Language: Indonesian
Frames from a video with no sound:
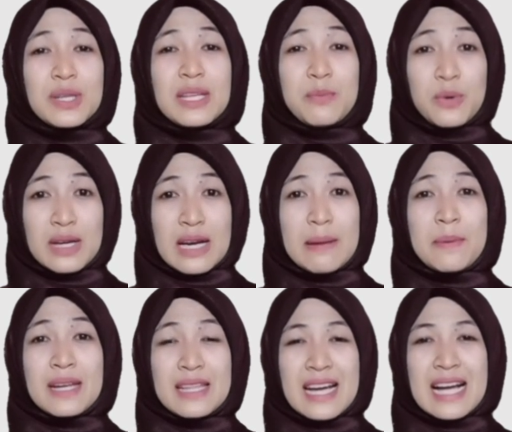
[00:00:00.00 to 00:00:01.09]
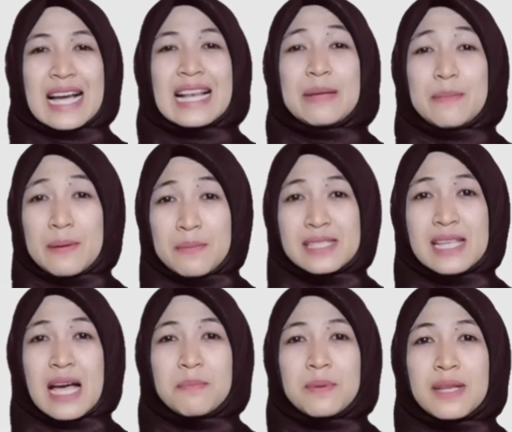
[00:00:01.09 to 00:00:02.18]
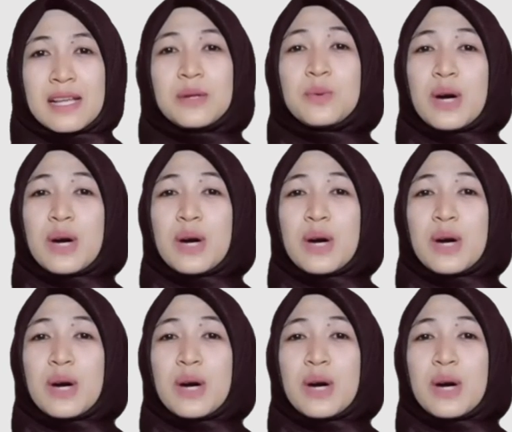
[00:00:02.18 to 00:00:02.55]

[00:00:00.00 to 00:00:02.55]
dibuka pada tanggal 15 April